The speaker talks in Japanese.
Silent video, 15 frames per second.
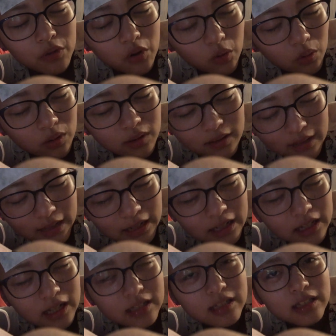こんな
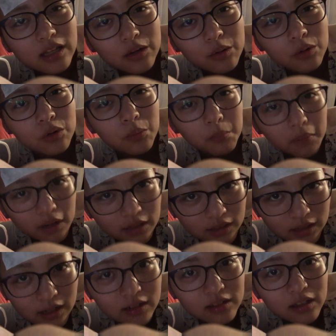に熱出ること全
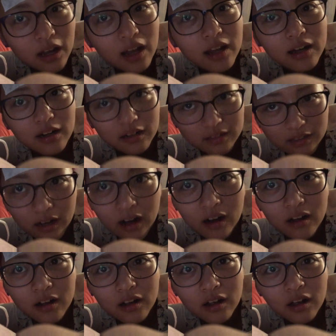くないからさ、
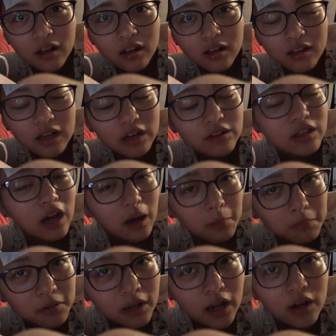逆に
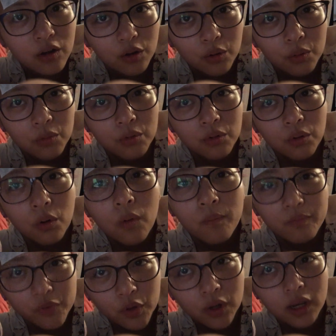危ないのよ。
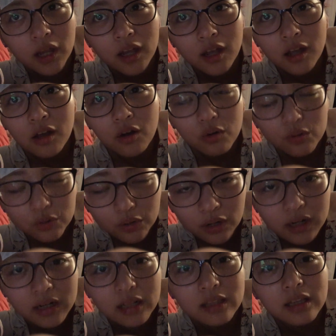本当に大人
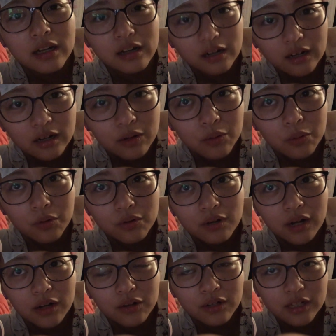になってからこんぐ
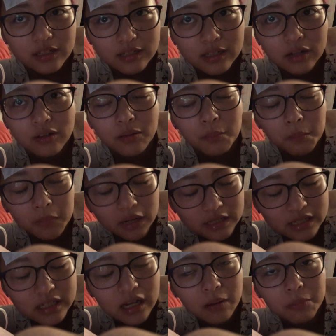らいの熱出るって
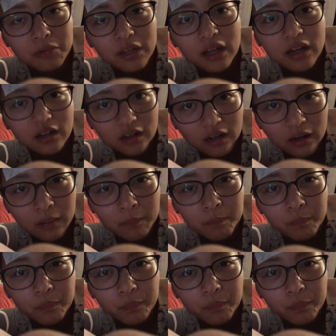マジで危ないから。